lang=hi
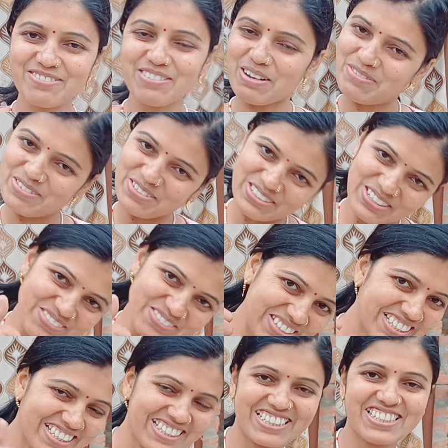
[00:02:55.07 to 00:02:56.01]
करूँ आप लोग
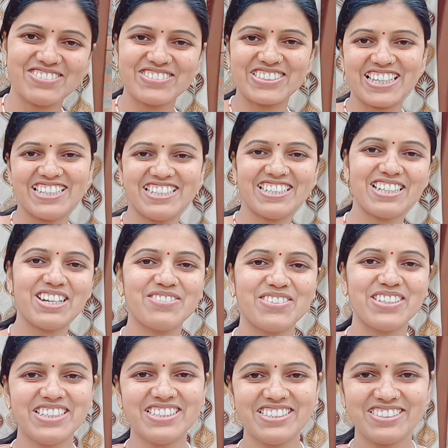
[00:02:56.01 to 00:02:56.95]
कमेंट करके बताइएगा
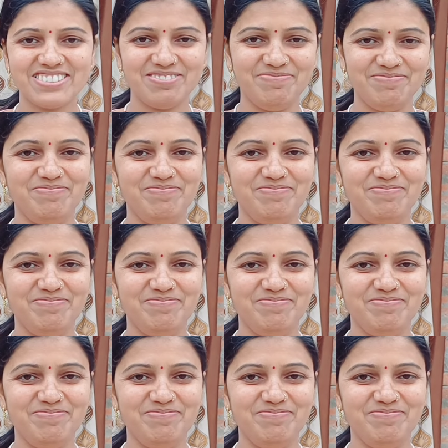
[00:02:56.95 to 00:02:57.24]
फ्रेंड